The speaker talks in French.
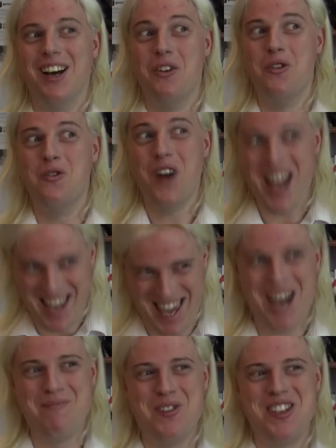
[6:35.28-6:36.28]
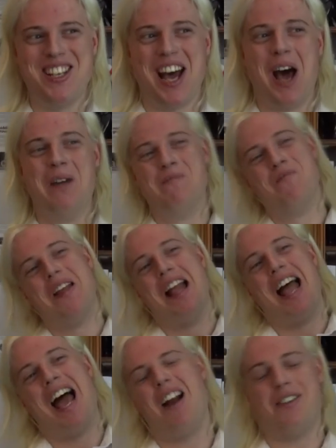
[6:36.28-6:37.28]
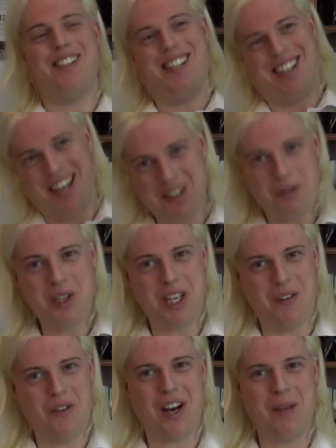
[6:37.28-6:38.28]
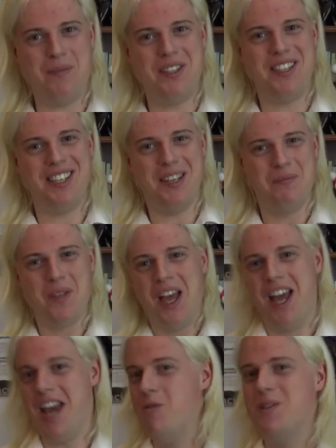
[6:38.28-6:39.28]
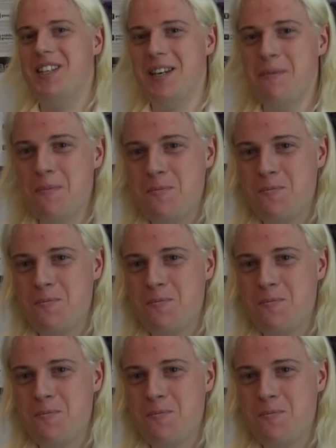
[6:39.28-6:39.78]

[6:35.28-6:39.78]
Ouais, il y a un peu de ça Alors c'est Crésus qui va voir la pitié et lui dit